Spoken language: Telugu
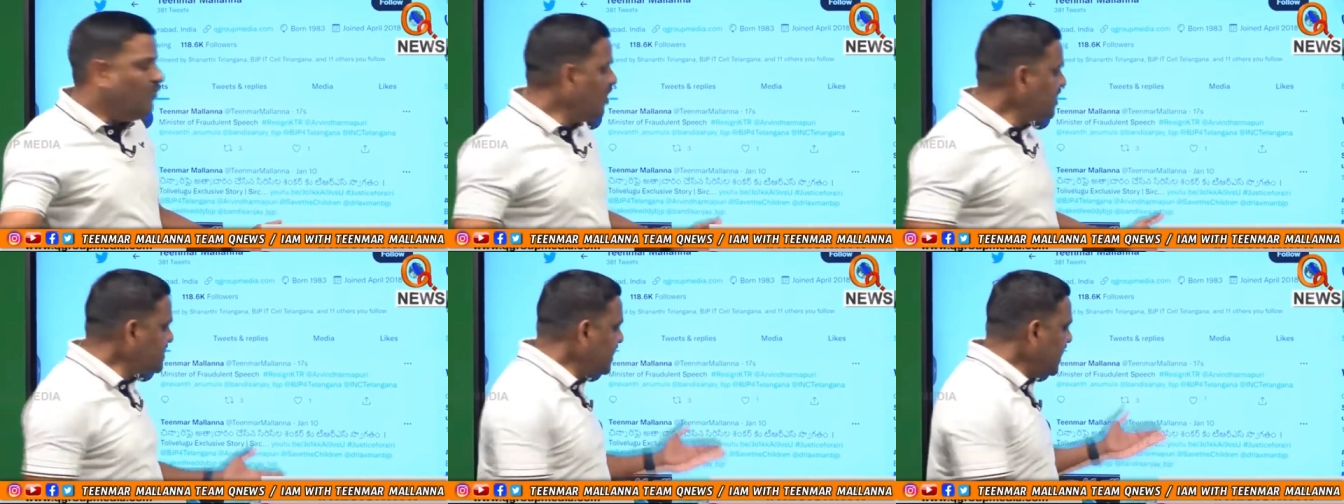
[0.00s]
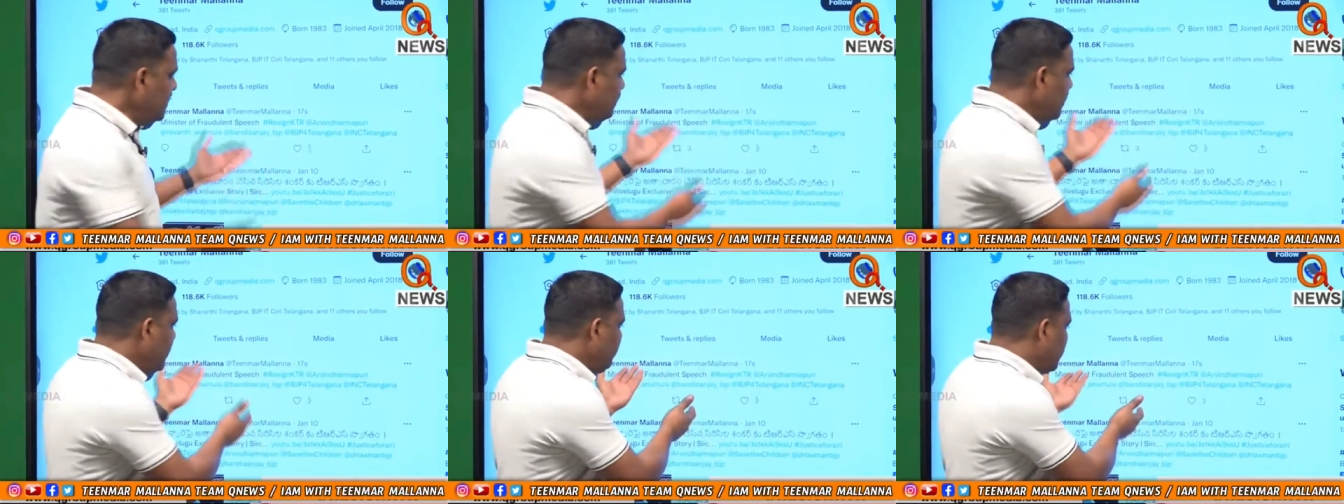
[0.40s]

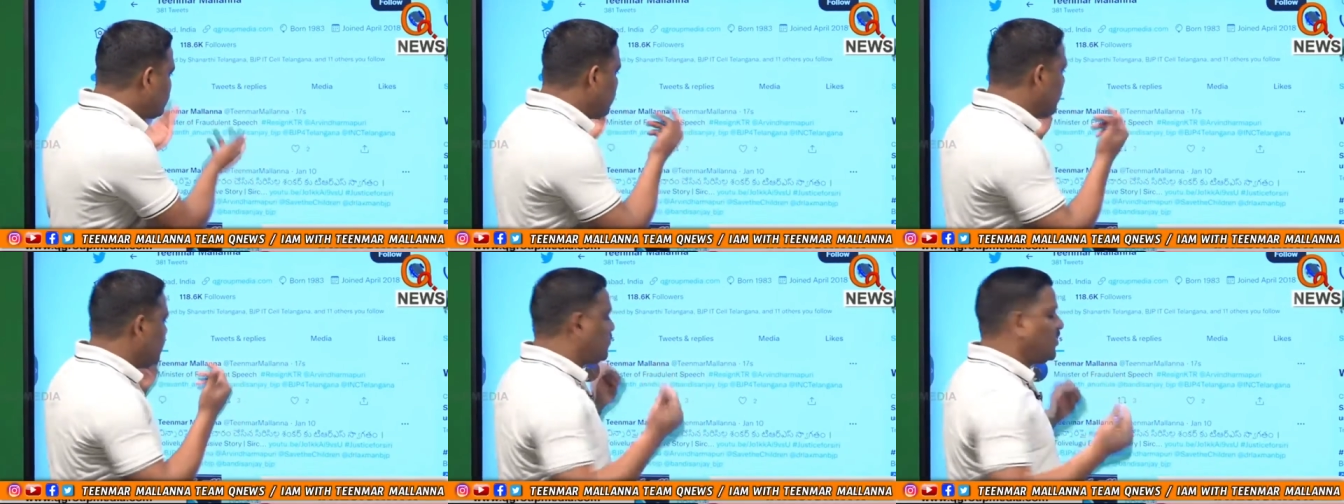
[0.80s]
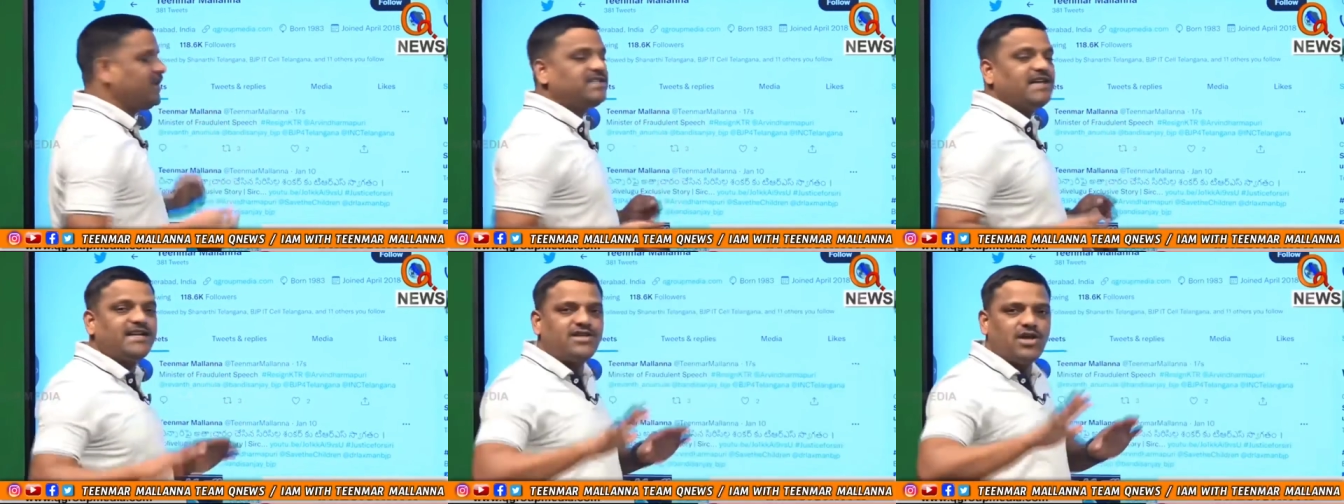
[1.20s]
వచ్చినటువంటి
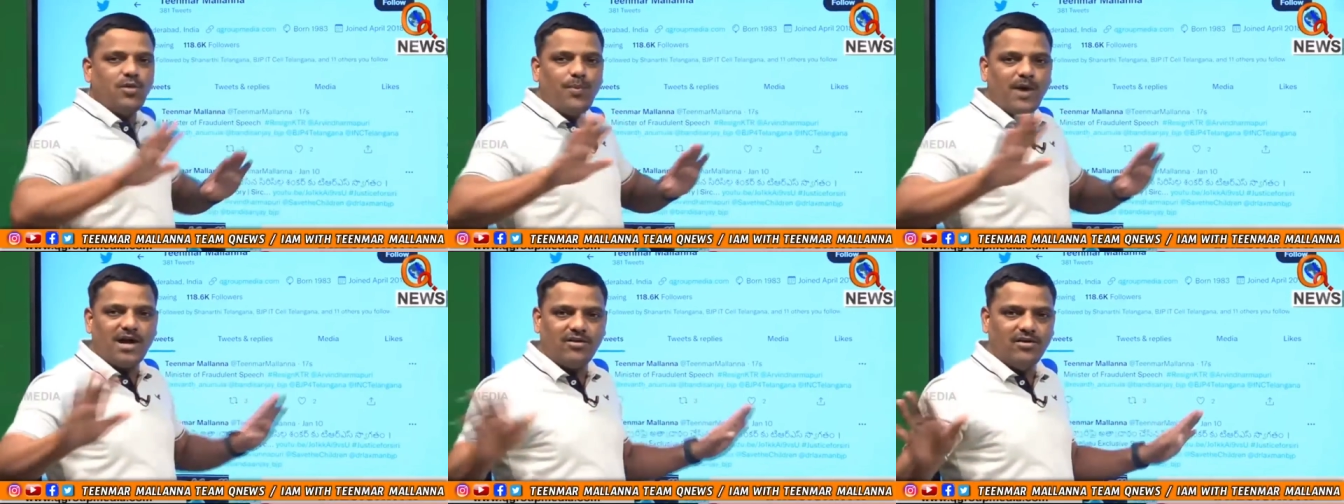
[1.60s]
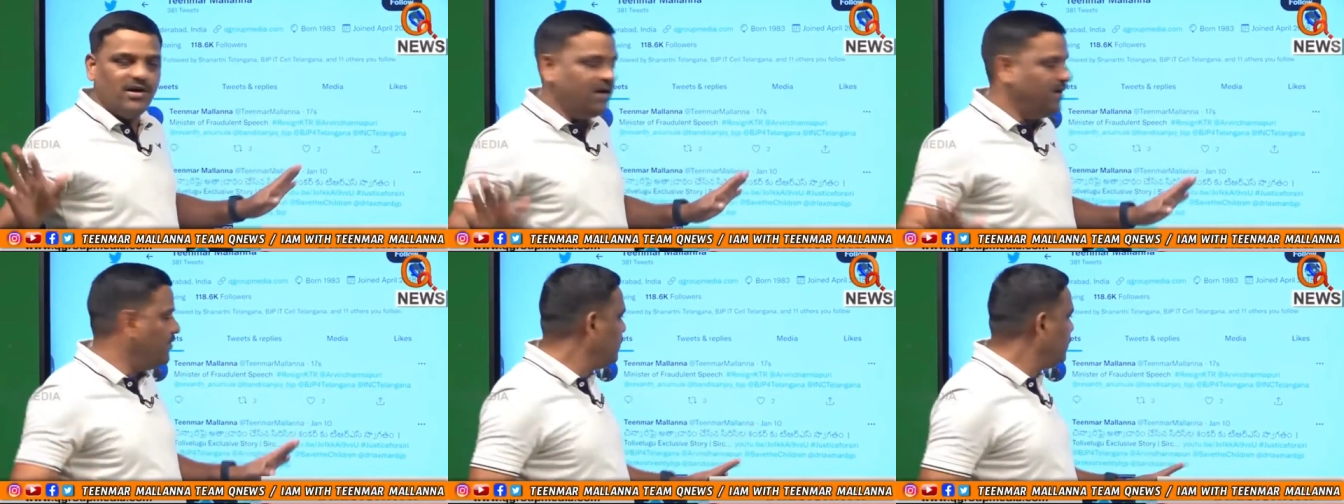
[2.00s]
వ్యక్తులతోటి చర్చలో
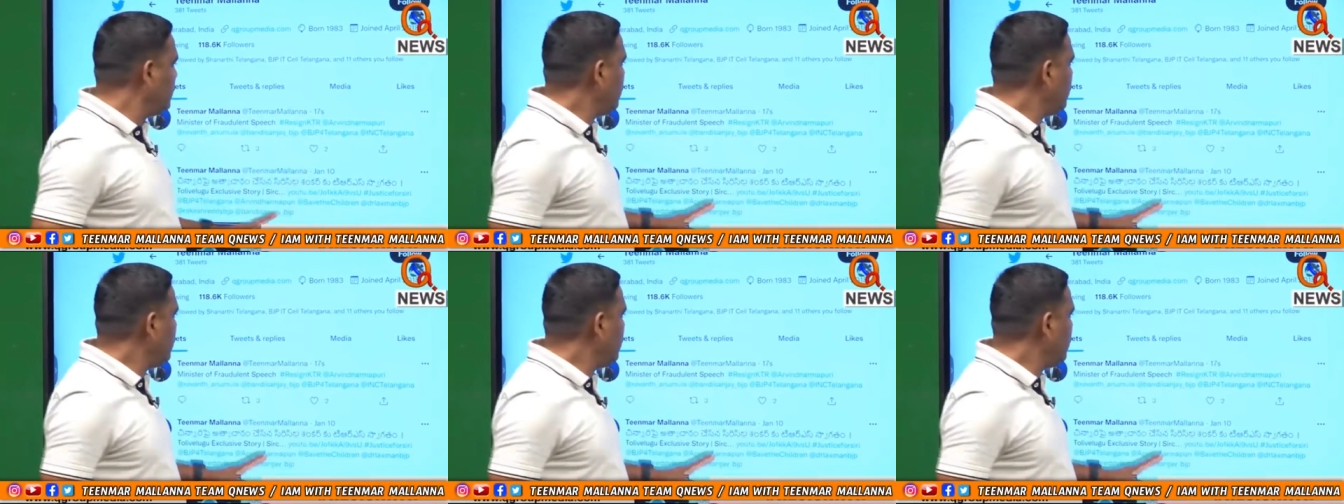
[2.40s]
పాల్గొనలేదు